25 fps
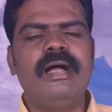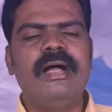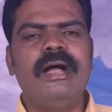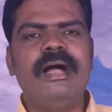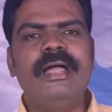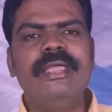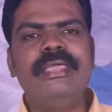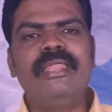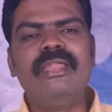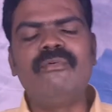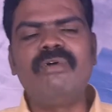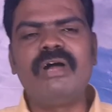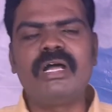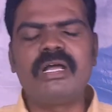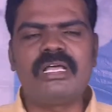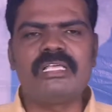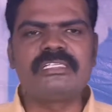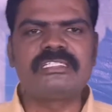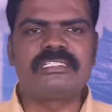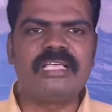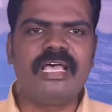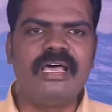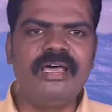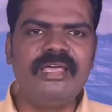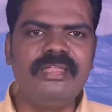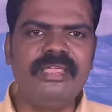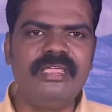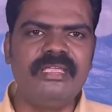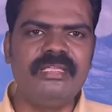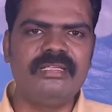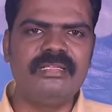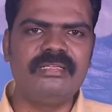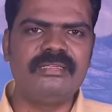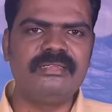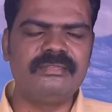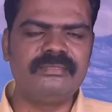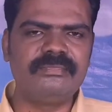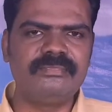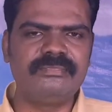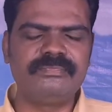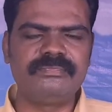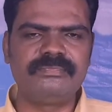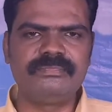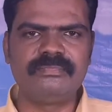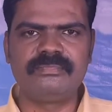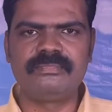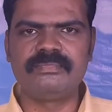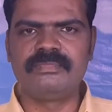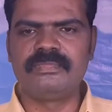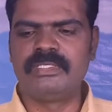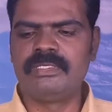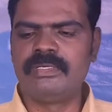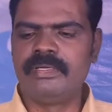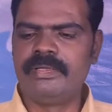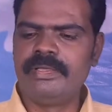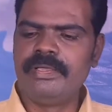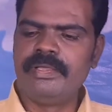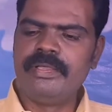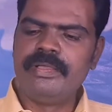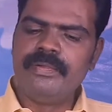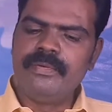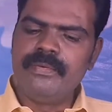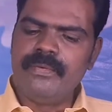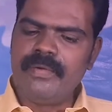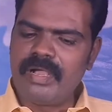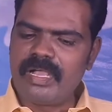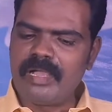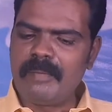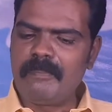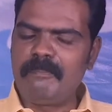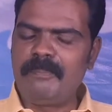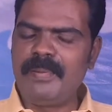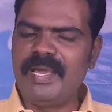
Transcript: ఆయన ఒకసారి ఒక